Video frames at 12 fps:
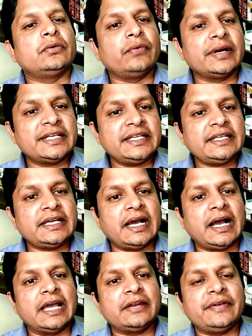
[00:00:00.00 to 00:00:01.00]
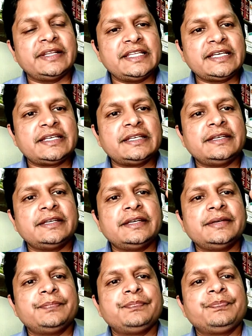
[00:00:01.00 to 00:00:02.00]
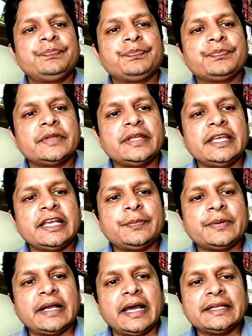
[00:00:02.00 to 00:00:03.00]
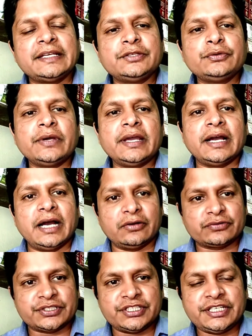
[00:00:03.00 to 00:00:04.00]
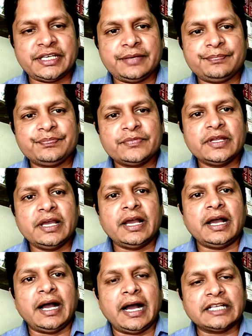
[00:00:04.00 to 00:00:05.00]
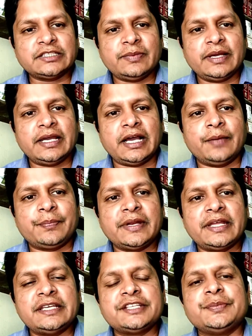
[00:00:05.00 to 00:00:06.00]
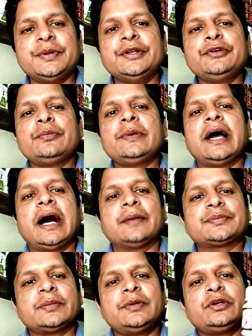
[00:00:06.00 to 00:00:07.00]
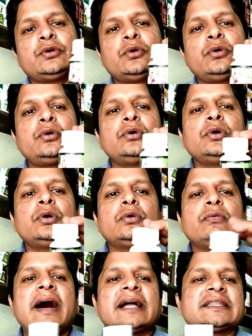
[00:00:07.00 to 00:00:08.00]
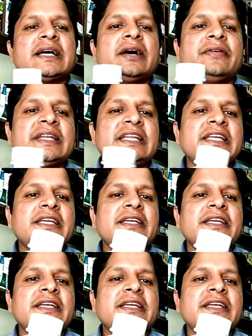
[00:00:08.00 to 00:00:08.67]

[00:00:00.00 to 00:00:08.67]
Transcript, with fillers: वटी आयुर्वेदिक एक प्रकार की जो है औषधि है आज मैं अपने इस वीडियो में आप सभी को वाताहरी